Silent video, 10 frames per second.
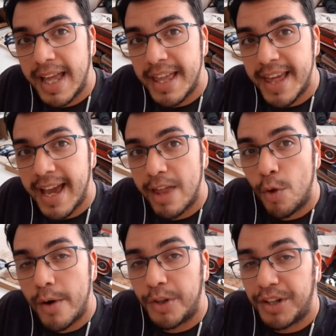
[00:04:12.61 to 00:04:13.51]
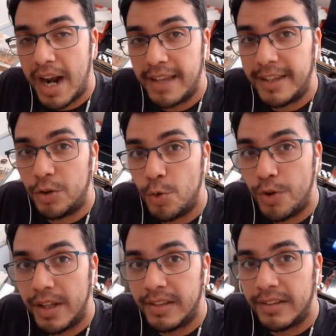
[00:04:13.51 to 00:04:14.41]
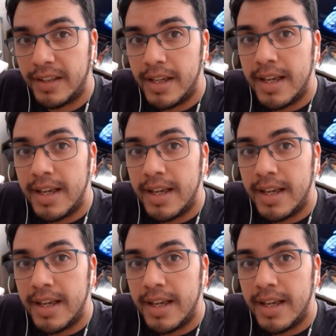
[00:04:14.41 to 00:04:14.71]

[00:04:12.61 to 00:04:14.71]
que ha llegado a nuestras latitudes